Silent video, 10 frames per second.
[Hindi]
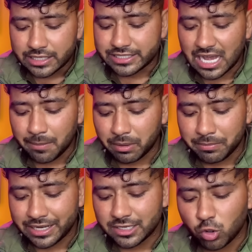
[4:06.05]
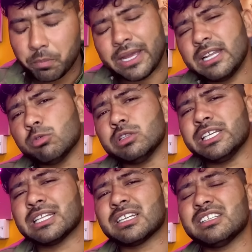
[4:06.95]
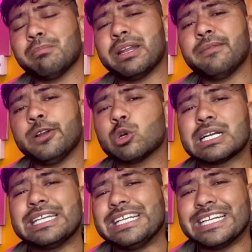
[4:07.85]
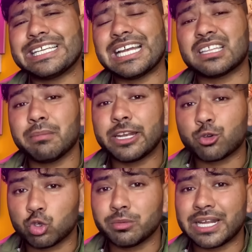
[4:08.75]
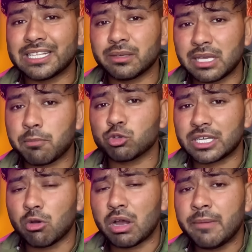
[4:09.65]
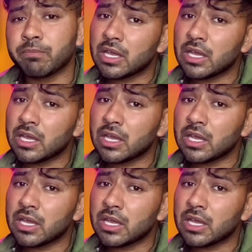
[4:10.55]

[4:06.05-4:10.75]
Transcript: यहां पर मैंने इनको पहले बोल दिया था जब मैंने वीडियो क्रिएट किया था मैंने खुद बनाया था अभी आपको दिखाऊंगा